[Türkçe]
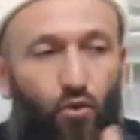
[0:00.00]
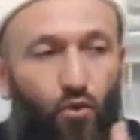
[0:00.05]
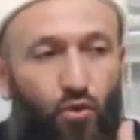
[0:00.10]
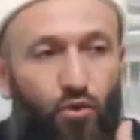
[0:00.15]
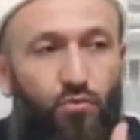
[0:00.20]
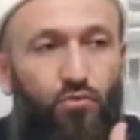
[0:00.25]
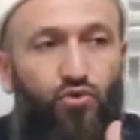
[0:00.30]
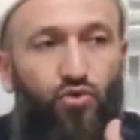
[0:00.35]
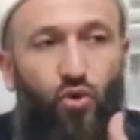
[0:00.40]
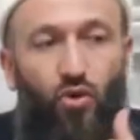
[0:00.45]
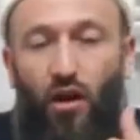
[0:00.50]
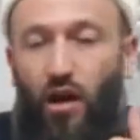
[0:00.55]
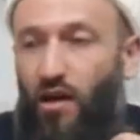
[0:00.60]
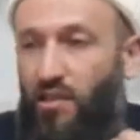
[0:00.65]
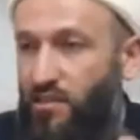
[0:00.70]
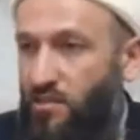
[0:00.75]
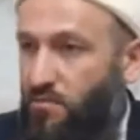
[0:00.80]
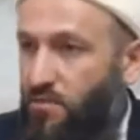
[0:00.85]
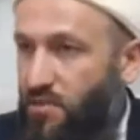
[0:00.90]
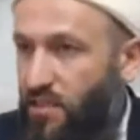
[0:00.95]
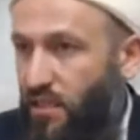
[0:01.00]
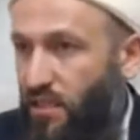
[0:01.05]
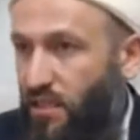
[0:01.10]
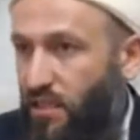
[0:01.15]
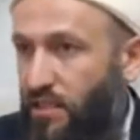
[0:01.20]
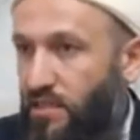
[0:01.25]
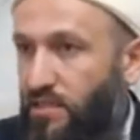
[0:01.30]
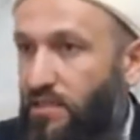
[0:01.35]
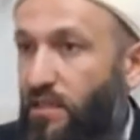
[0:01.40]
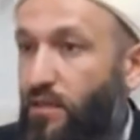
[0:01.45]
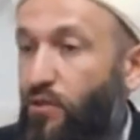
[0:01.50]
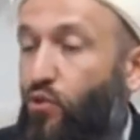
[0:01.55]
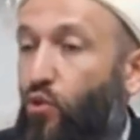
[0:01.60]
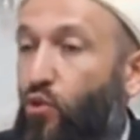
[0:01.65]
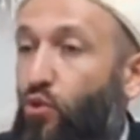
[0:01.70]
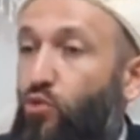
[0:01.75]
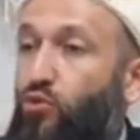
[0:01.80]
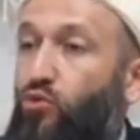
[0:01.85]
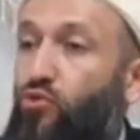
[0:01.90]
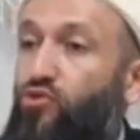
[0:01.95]
Ölüm çok acı bir şey. İnsan
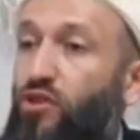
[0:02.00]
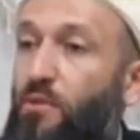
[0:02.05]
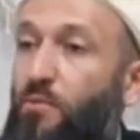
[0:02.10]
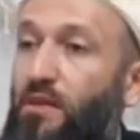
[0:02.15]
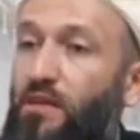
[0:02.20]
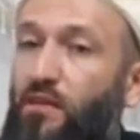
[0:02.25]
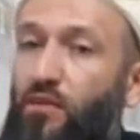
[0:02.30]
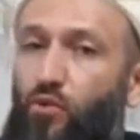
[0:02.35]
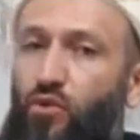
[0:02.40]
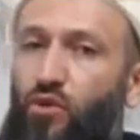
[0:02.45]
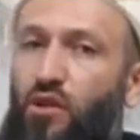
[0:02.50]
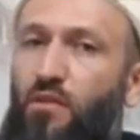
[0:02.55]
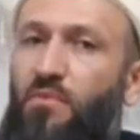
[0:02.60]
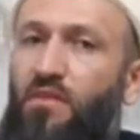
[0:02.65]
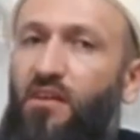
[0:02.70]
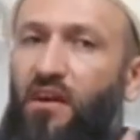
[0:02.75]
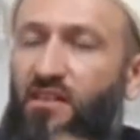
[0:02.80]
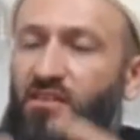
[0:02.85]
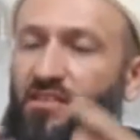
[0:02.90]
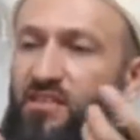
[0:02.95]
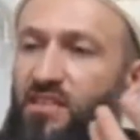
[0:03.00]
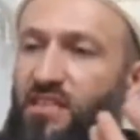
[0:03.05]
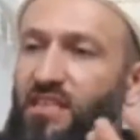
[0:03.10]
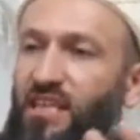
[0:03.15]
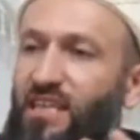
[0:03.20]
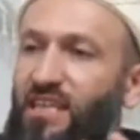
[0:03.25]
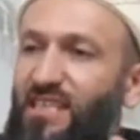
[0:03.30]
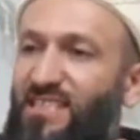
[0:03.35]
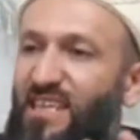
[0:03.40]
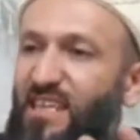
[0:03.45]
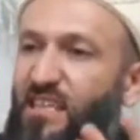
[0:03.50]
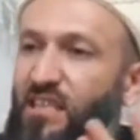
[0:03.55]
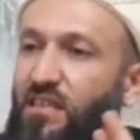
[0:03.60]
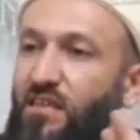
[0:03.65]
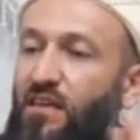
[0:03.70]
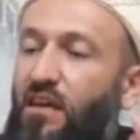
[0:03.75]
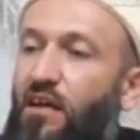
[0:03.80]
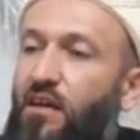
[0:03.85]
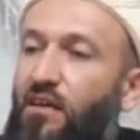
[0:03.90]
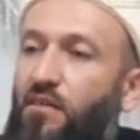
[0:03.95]
öldüğü zaman öyle bir acı çeker ki
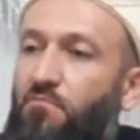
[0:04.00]
sanki